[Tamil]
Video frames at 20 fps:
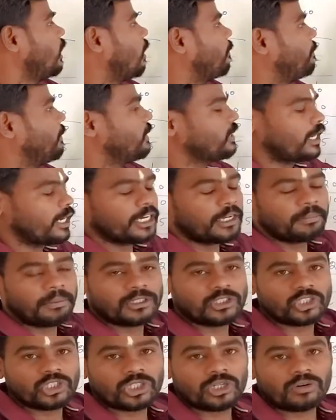அப்போ
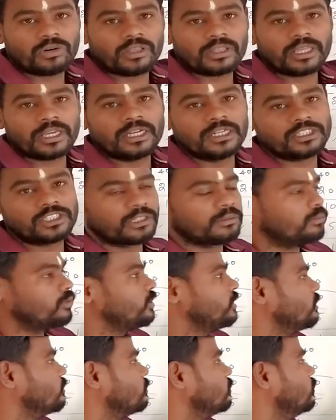கண்டிப்பாக ஜீரோவில் தான் எல்சிஎம்
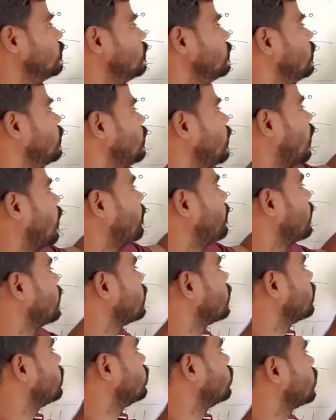முடியணும் அப்போ
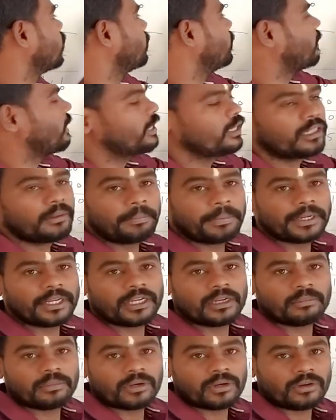இங்கே மூணு நம்பர் எது
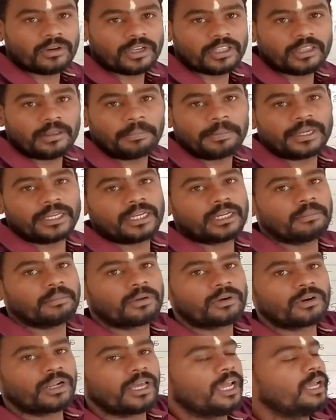பெரிய நம்பர் இருக்கோ இந்த பெரிய
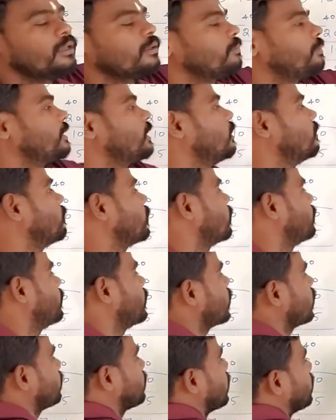நம்பரோட பெரிய நம்பரை
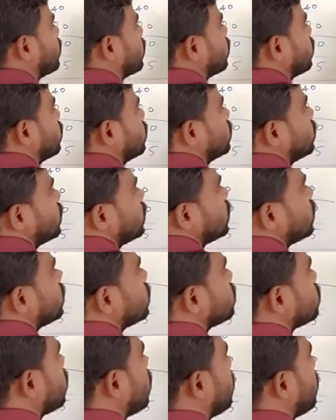பெருக்கி பார்ப்போம் ஸோ